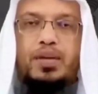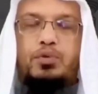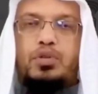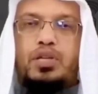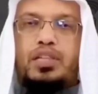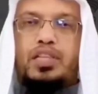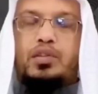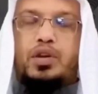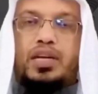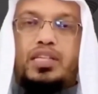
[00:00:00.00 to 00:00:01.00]
কেউ যদি
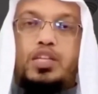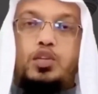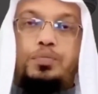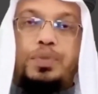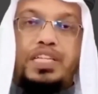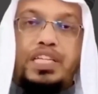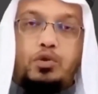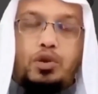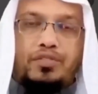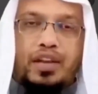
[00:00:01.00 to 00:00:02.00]
দ্বিতীয় রাখাতে একটু বেশি
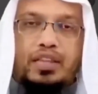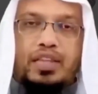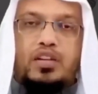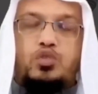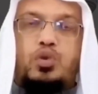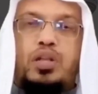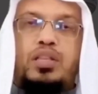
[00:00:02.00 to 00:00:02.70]
করে ফেলেন তাহলে এটা